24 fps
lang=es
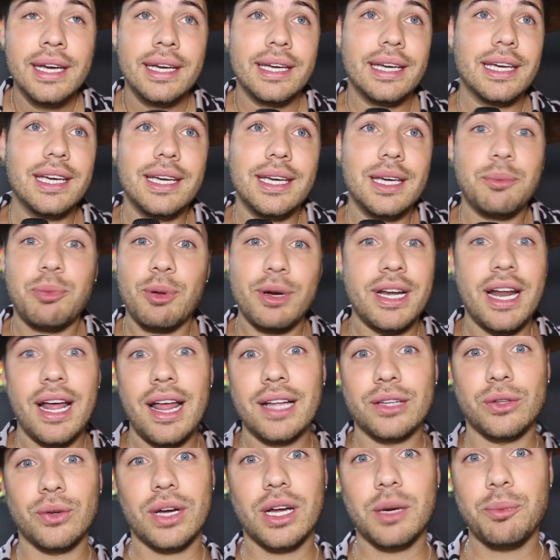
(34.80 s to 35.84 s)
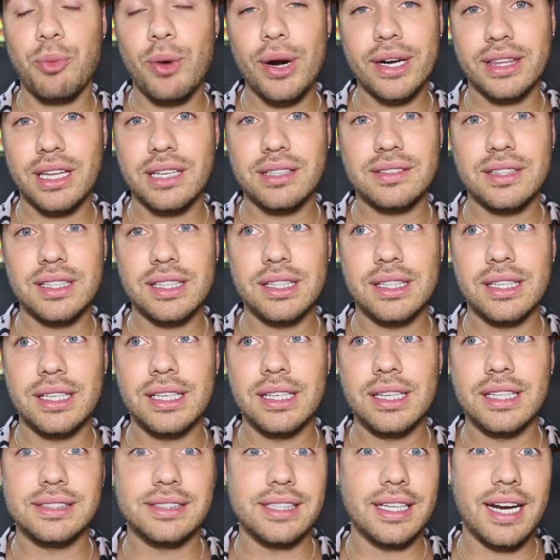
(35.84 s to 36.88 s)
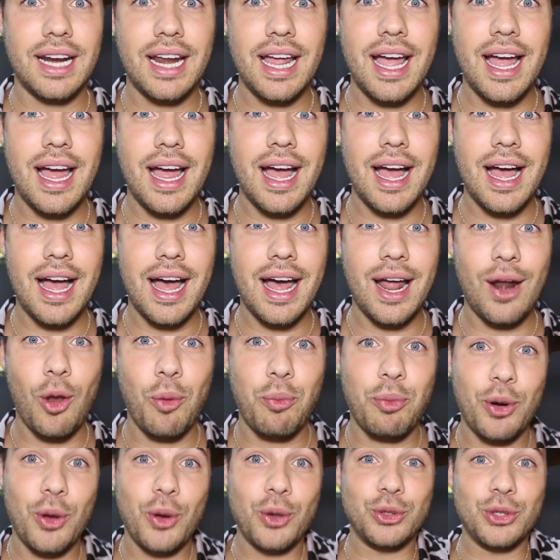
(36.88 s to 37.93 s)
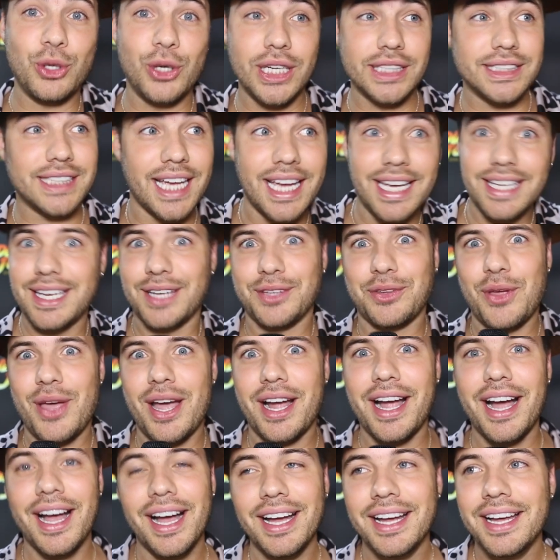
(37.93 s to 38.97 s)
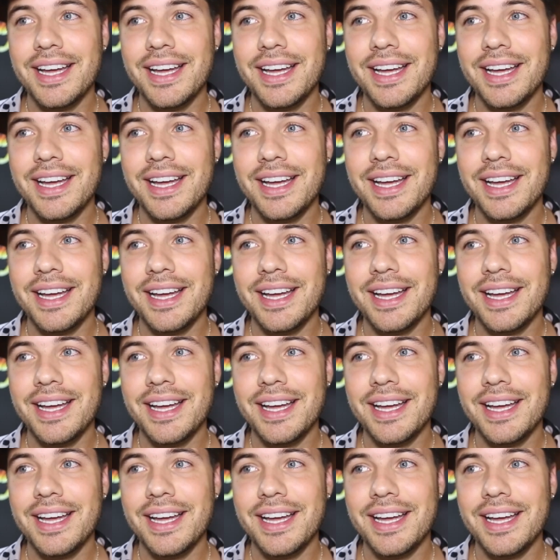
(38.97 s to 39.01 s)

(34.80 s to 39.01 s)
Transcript: Y, pues nada, tocar puertas y, decirles a, los productores, hey, ya estoy acá,